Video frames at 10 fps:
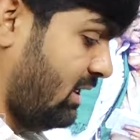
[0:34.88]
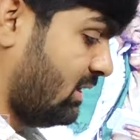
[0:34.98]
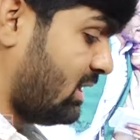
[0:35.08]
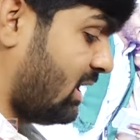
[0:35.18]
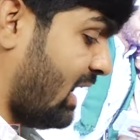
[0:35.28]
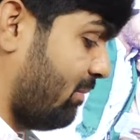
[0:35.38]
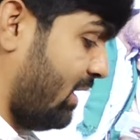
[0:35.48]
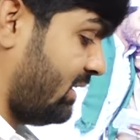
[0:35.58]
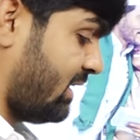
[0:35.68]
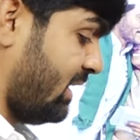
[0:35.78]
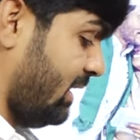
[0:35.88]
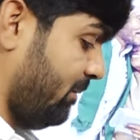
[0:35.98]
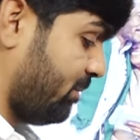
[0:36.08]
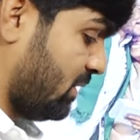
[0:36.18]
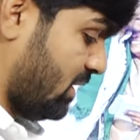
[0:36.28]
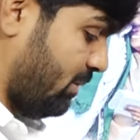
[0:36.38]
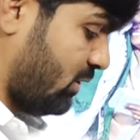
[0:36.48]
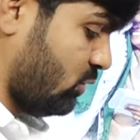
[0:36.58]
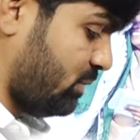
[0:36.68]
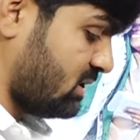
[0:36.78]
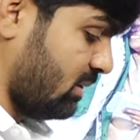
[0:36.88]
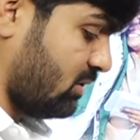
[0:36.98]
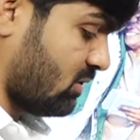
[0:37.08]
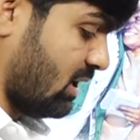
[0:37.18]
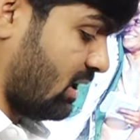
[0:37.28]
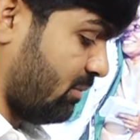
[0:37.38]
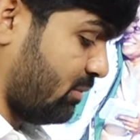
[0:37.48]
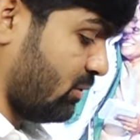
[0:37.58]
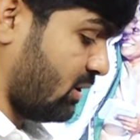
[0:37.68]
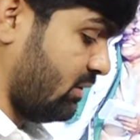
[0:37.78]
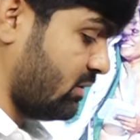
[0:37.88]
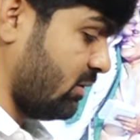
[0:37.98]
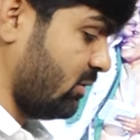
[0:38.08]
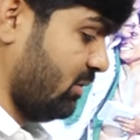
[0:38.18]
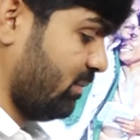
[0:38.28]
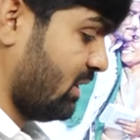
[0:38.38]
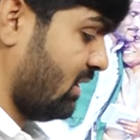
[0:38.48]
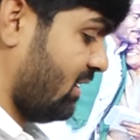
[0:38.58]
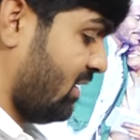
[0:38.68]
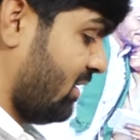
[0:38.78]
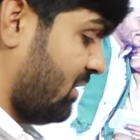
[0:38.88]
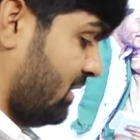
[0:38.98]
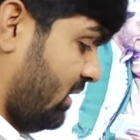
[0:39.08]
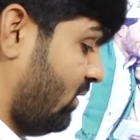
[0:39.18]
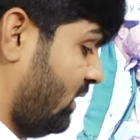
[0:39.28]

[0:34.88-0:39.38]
ఇది ఎంత డ్రామా అంటే ఇంకా మీకు చూపిస్తాం మిత్రులారా ఇప్పుడు ఒక్క నిమిషము ఇడు